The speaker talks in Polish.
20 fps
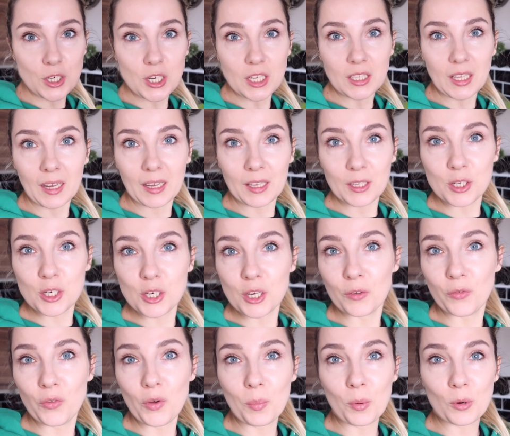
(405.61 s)
widzicie taki
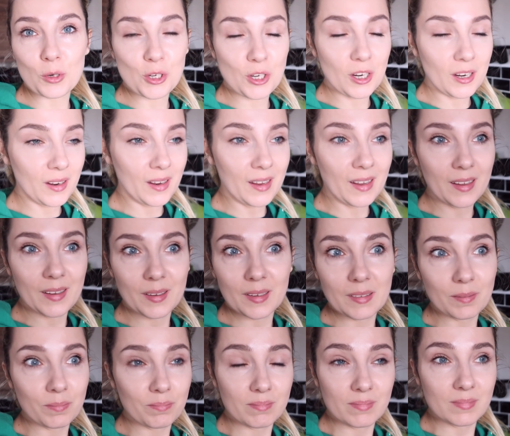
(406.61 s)
dzisiaj wybór, że
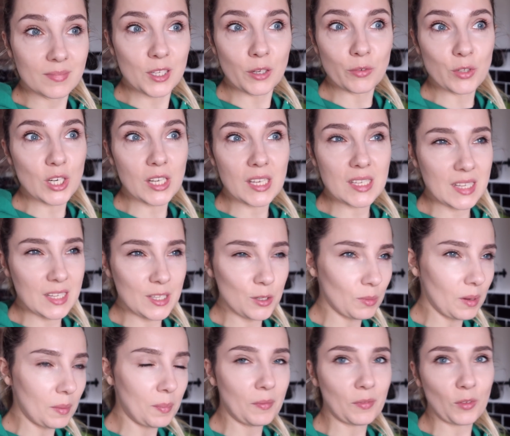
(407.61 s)
dziewczynki
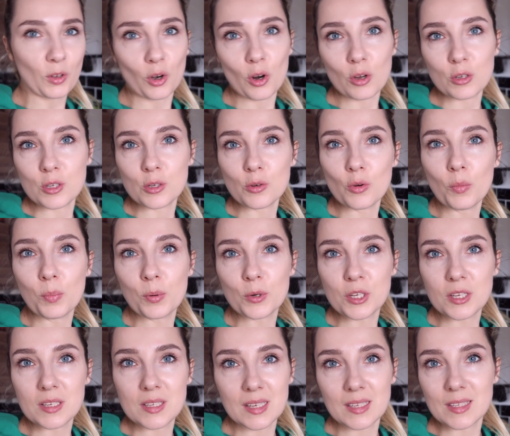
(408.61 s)
zjedzą na pewno rosół,
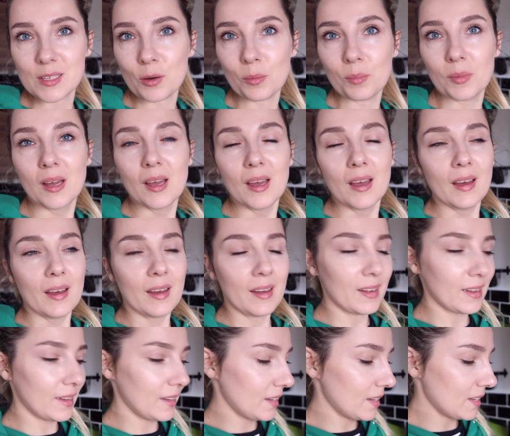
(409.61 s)
później zjedzą
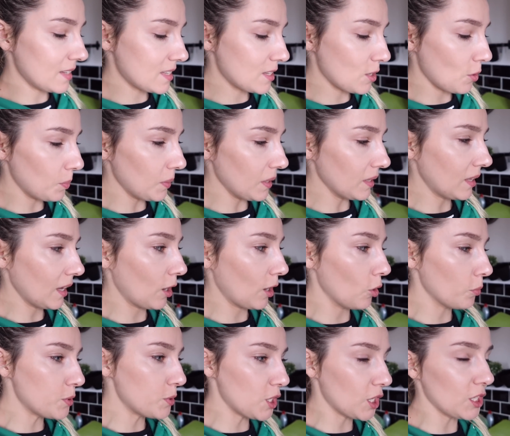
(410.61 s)
e, sobie te
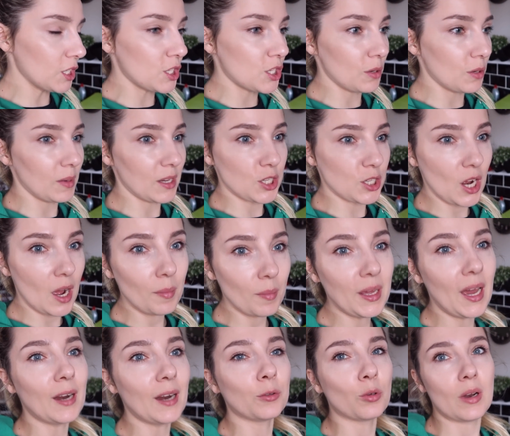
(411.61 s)
klopsiki z
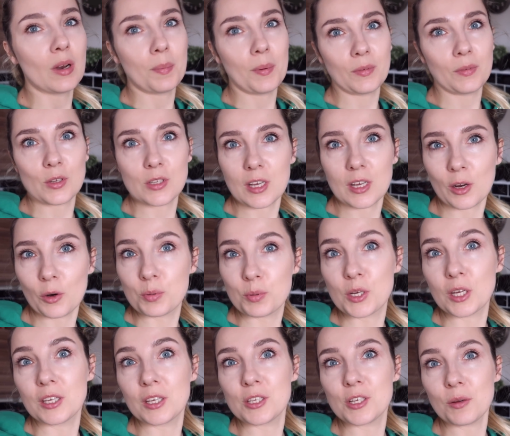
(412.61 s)
ziemniaczkami, Artur na pewno zje
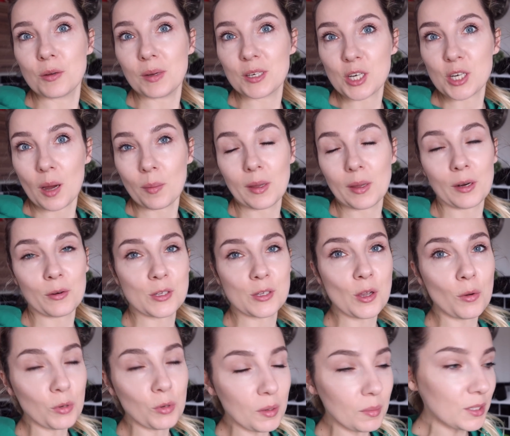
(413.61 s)
klopsiki z ziemniaczkami, a
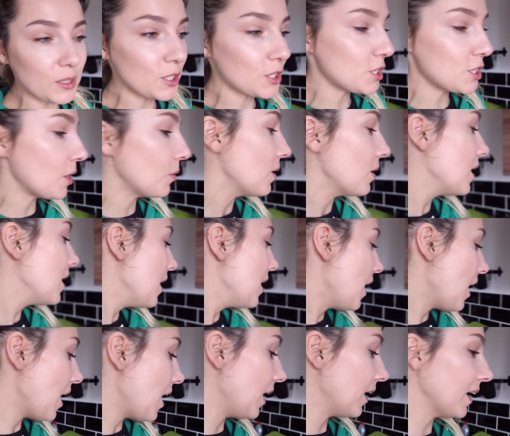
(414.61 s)
rosołu nie będzie chciał,
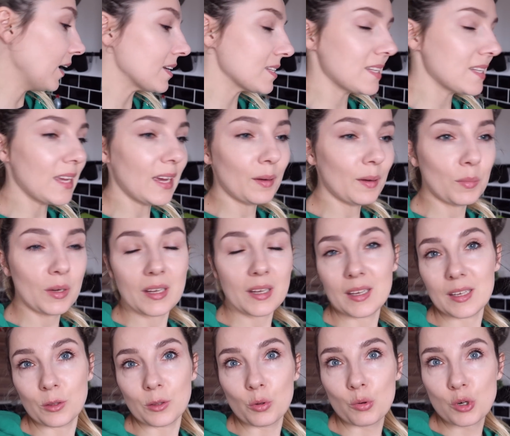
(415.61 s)
a ja zjem
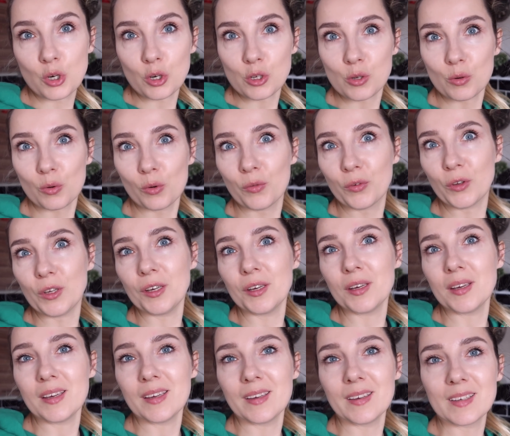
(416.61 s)
e, dużo
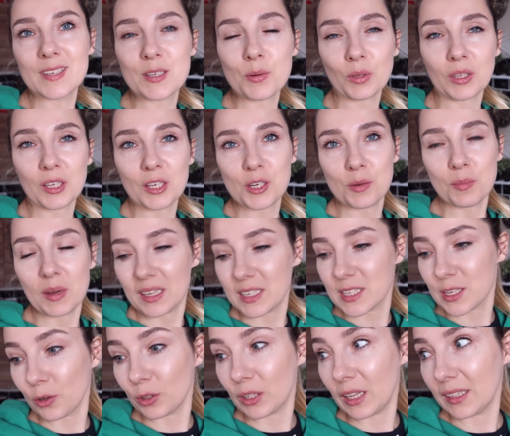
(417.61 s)
surówki i słodkie
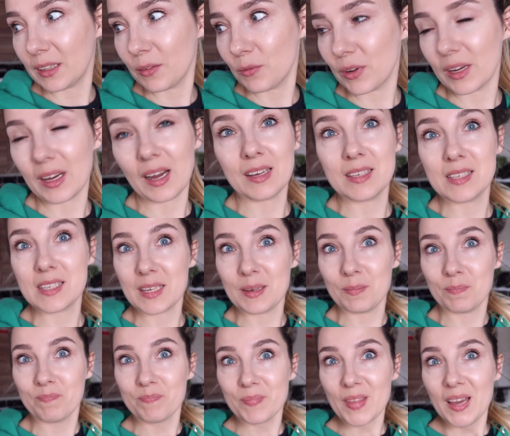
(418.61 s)
ziemniaki z kotletem
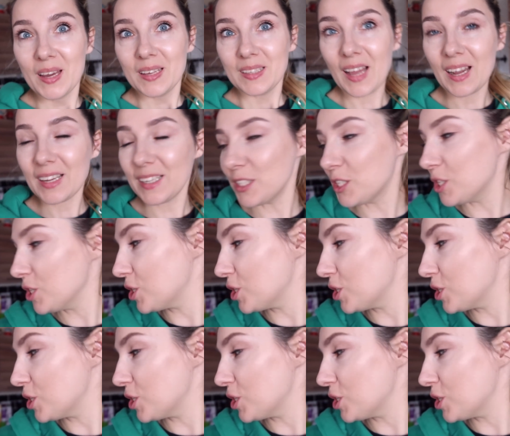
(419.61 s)
wegańskim. Taki